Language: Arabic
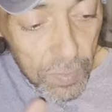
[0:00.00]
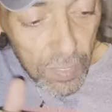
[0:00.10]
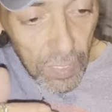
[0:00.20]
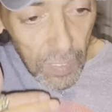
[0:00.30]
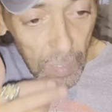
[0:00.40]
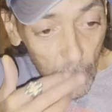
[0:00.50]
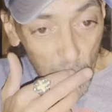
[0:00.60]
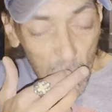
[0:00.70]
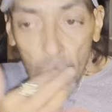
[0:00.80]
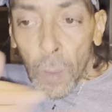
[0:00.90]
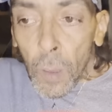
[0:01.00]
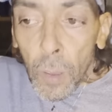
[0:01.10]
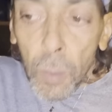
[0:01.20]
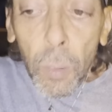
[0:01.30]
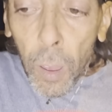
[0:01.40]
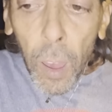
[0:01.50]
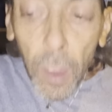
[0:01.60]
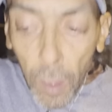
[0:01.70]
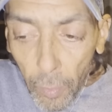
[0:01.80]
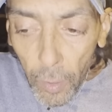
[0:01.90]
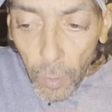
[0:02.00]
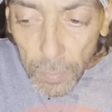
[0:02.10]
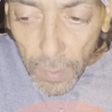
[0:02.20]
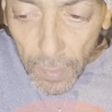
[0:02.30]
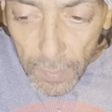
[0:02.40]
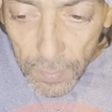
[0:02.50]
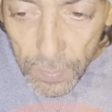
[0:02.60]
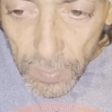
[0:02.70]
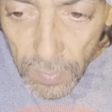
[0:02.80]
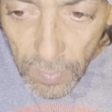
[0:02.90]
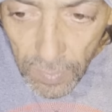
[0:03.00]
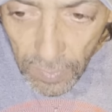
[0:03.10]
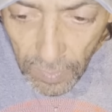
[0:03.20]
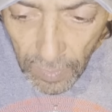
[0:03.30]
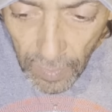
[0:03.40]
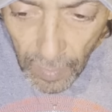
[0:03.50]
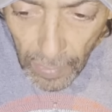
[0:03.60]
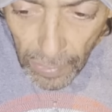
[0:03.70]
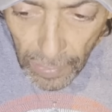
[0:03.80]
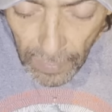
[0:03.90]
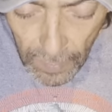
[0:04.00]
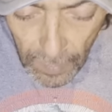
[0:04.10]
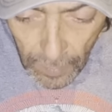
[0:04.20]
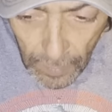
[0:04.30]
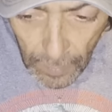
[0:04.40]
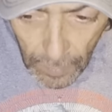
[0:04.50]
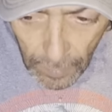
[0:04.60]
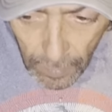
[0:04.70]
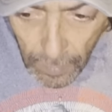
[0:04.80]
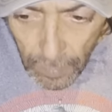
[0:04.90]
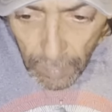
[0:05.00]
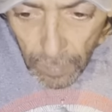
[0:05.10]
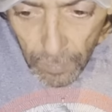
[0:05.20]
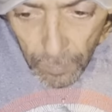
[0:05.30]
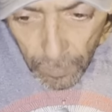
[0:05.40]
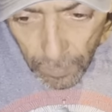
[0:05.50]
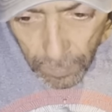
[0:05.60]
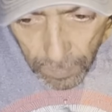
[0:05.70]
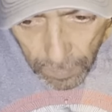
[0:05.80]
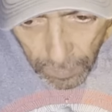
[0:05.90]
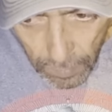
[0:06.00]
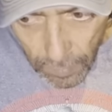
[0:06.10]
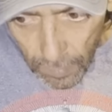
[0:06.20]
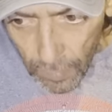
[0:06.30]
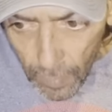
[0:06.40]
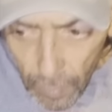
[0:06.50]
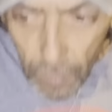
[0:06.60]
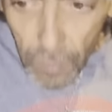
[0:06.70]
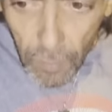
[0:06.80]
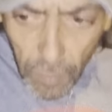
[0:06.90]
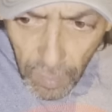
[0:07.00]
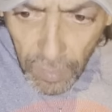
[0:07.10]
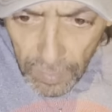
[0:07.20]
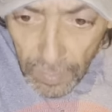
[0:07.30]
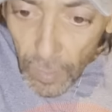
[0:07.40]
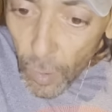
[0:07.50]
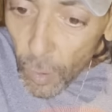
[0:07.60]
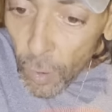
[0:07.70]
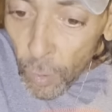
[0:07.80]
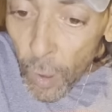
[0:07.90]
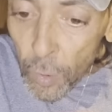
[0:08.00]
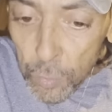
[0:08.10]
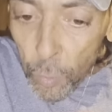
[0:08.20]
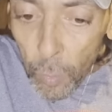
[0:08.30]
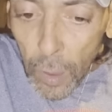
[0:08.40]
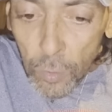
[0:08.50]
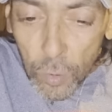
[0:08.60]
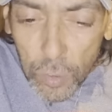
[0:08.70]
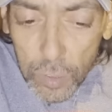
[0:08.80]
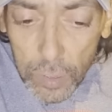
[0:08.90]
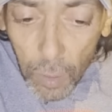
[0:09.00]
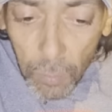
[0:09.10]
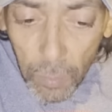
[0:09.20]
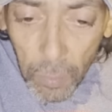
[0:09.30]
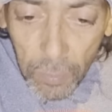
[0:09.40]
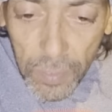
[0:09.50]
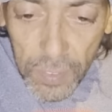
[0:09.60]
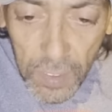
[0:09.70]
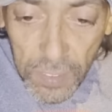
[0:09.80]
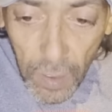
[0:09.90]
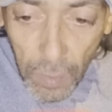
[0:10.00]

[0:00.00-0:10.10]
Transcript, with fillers: قبل القصيده المشؤومه ولكن للاسف الاصابع ديالو ما بقاش مطاوعاه للتلف الذي اصاب جهازه العصبي